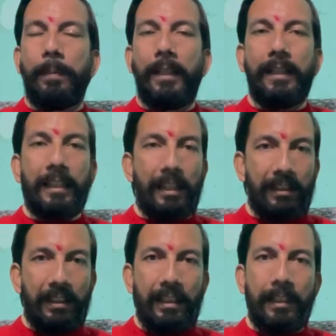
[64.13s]
पाठ
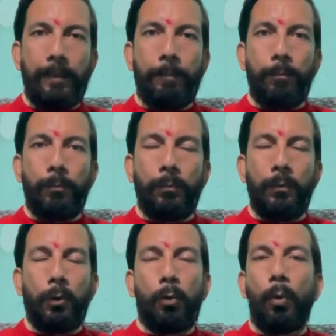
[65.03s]
करते हैं
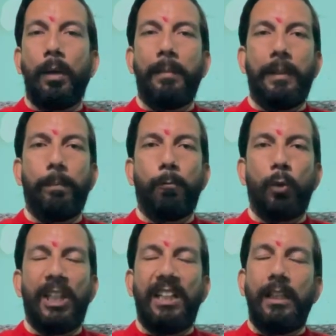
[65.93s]
तो हमें
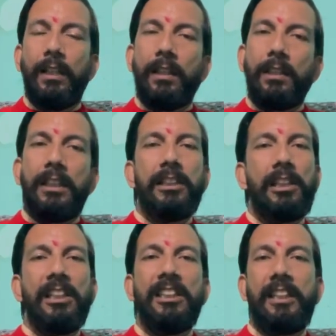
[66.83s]

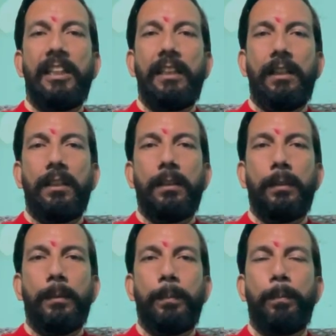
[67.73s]
कितनी देर
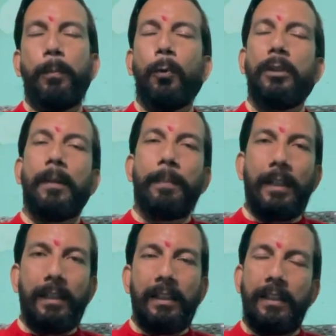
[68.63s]
पूजा
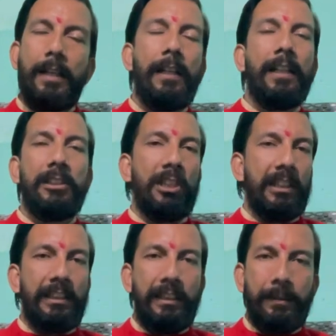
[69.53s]
पाठ करना
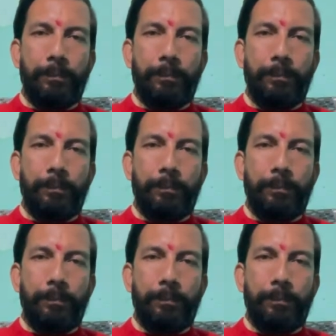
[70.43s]
चाहिए